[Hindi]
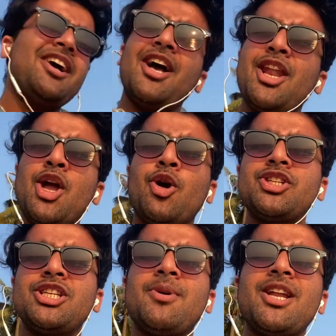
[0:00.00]
एंड एक और
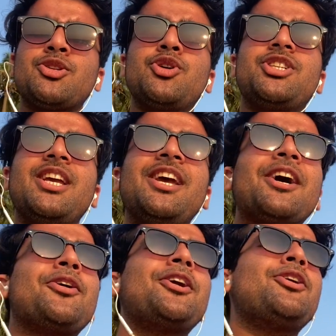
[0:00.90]
चीज़ मैंने सोची कि
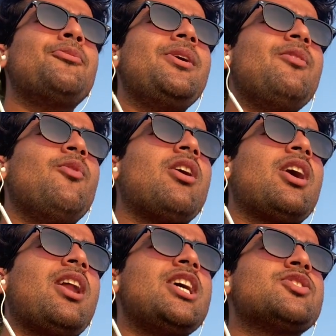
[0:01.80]
अकॉर्डिंग टू मी
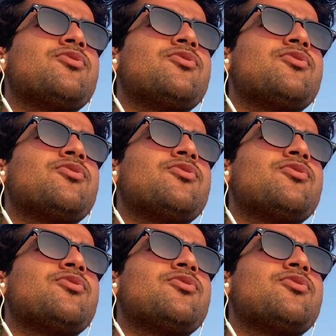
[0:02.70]
वर्कला इज़